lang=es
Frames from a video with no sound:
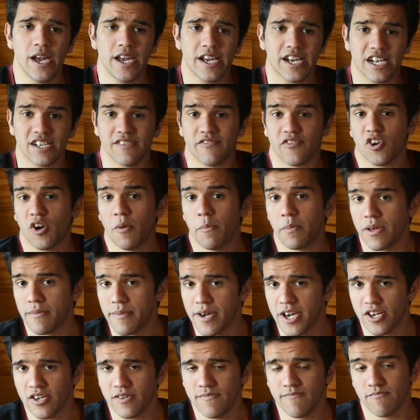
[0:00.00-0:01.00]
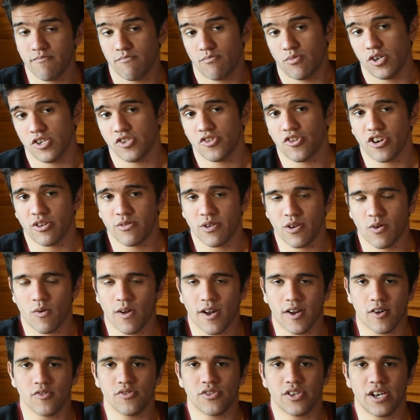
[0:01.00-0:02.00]
clasificó primero, por eso River
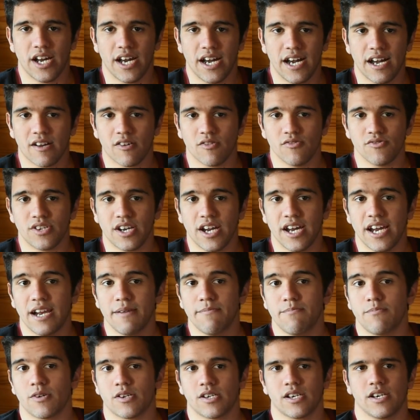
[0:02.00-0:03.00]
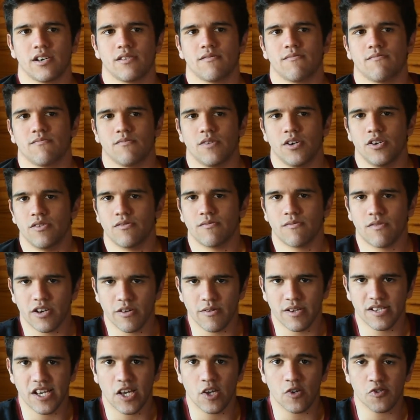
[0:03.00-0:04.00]
juega contra, contra él, porque, bueno,
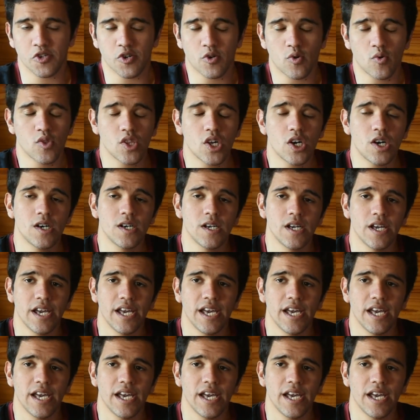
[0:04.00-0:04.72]
River salió segundo.